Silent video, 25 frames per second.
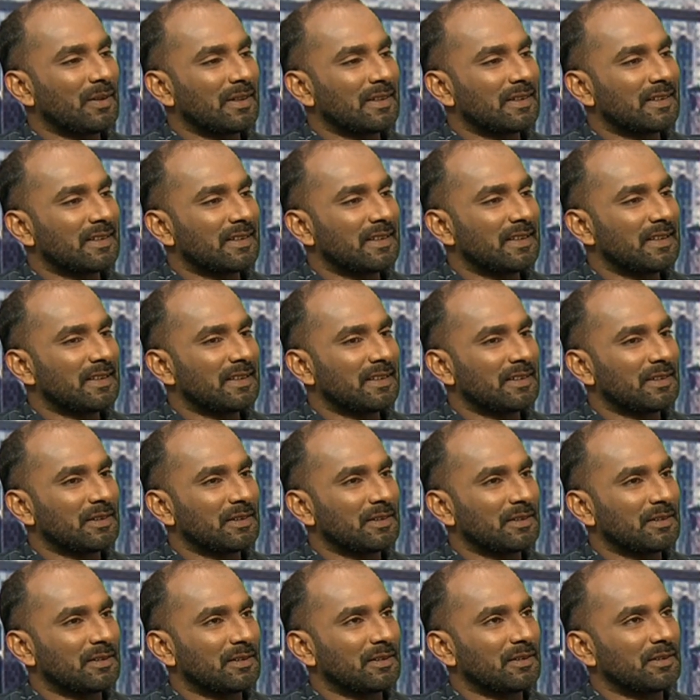வந்து
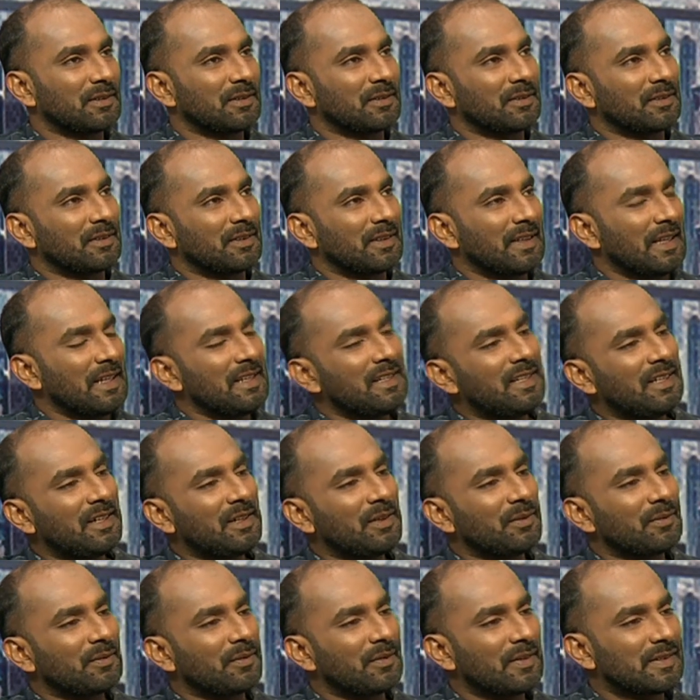
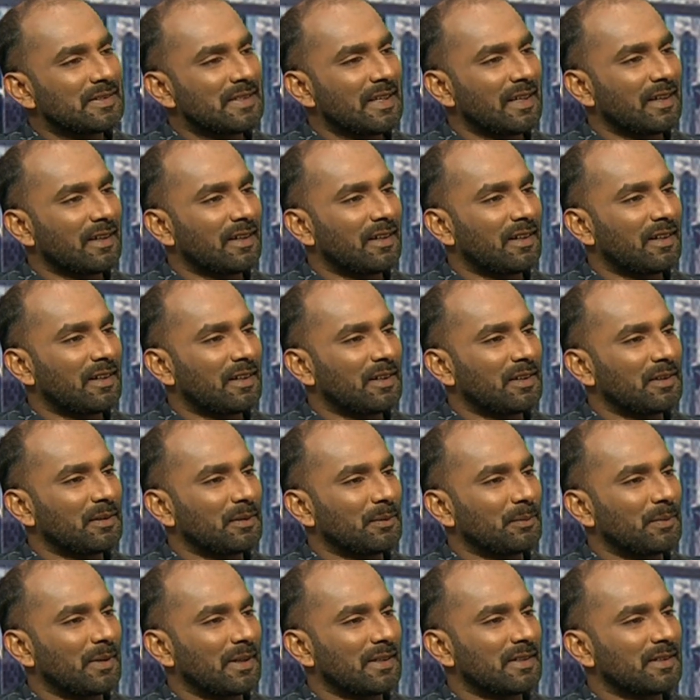என்னென்ன விஷயங்களால்
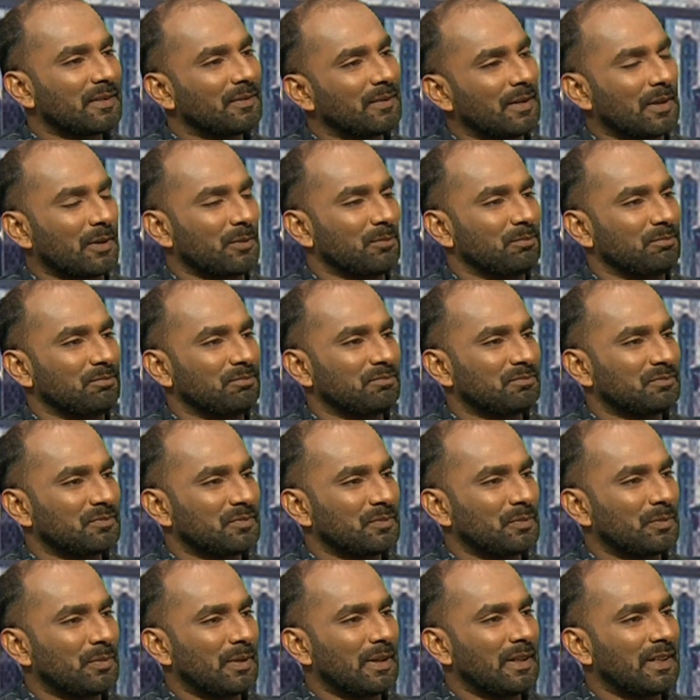பிரச்ச வரும்
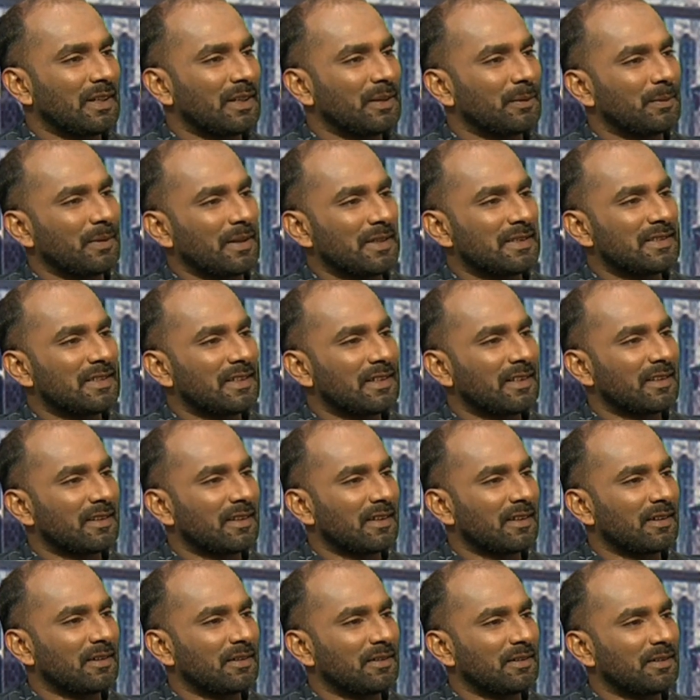பல்லுக்கு பிரச்சனை
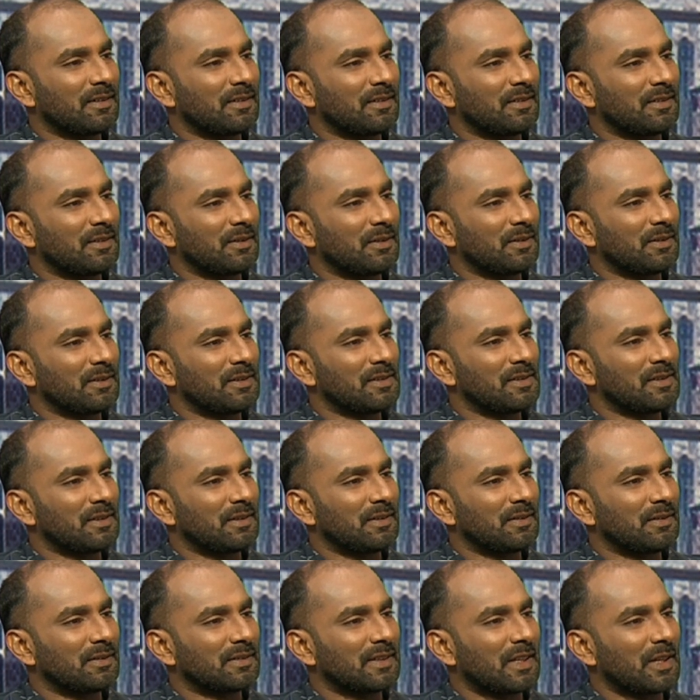த
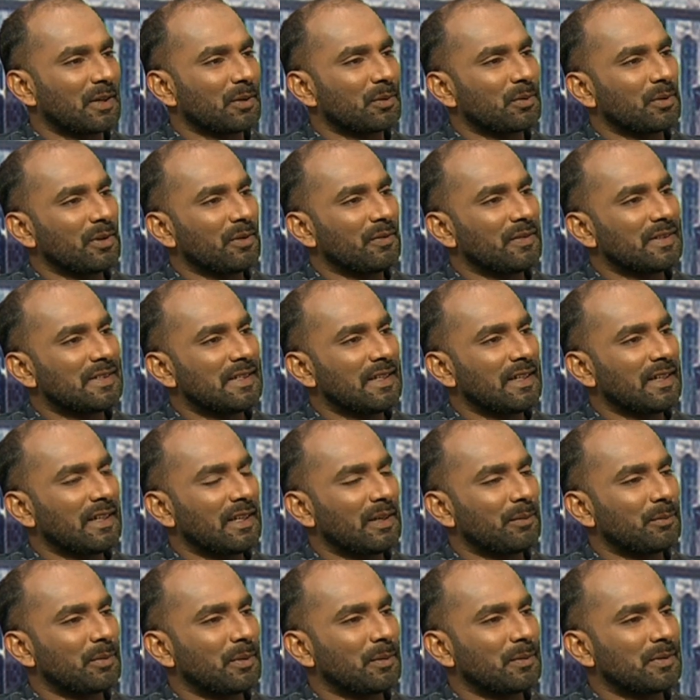தரக்கூடிய விஷயங்கள்
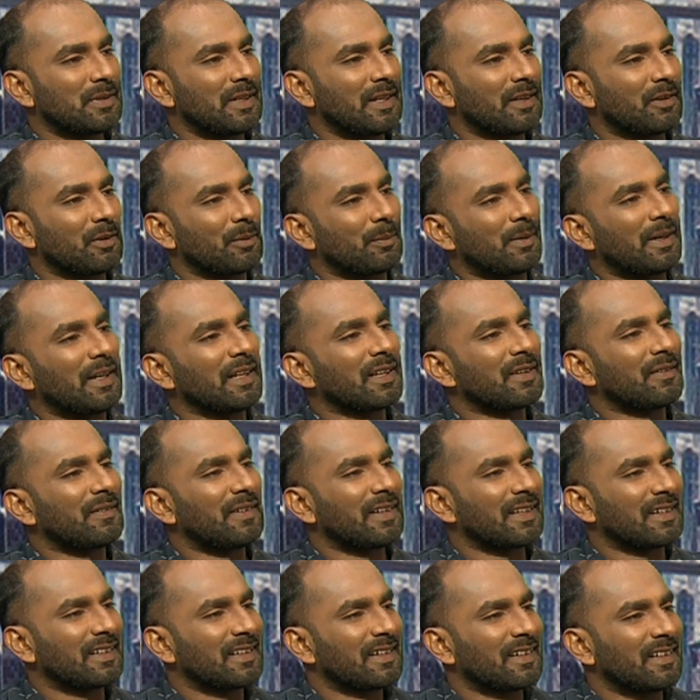அப்படின்னு சொல்லி பழக்க
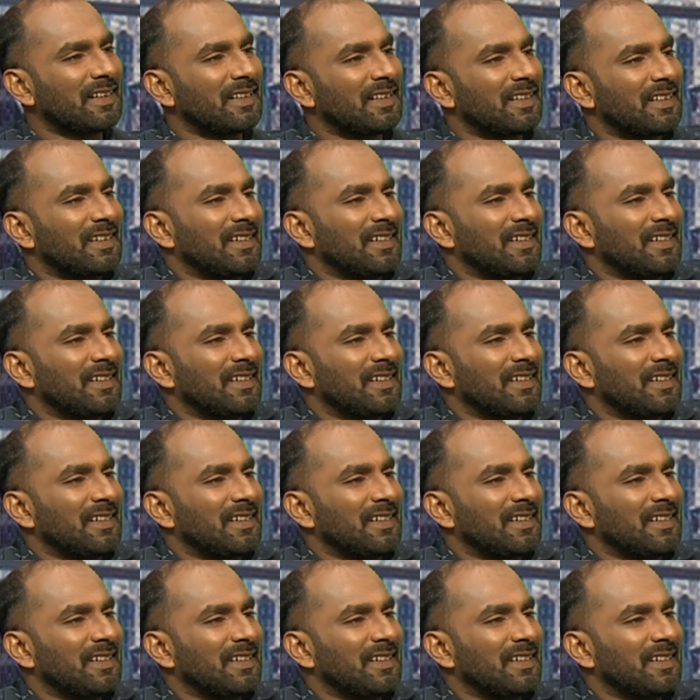வழக்கம் வந்து